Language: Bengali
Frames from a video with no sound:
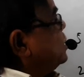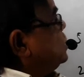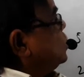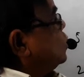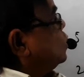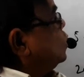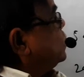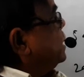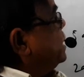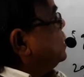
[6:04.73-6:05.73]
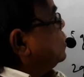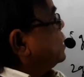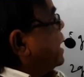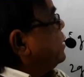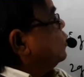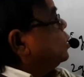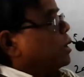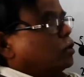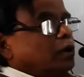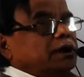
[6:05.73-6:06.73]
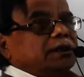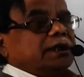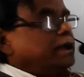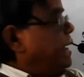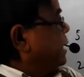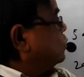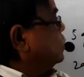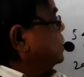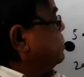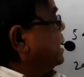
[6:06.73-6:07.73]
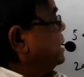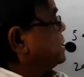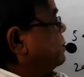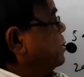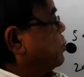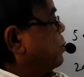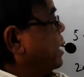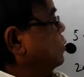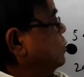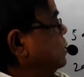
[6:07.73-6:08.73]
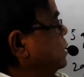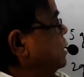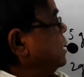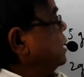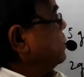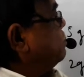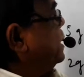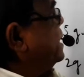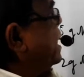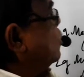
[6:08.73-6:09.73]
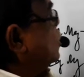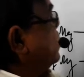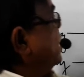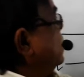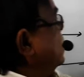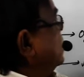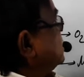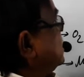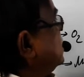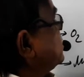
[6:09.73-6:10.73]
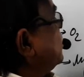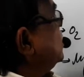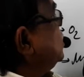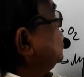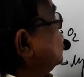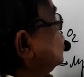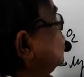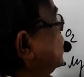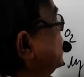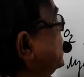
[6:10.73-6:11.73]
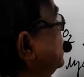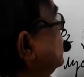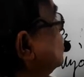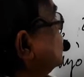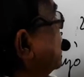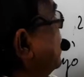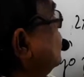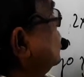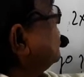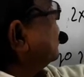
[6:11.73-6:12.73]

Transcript: পয়েন্ট জিরো টু থ্রি ইন্টু টেন টু দি পাওয়ার টোয়েন্টি থ্রি এতটি ম্যাগনেসিয়ামের পরমাণু বিক্রিয়া করবে সিক্স পয়েন্ট জিরো টু থ্রি ইন্টু টেন টু দি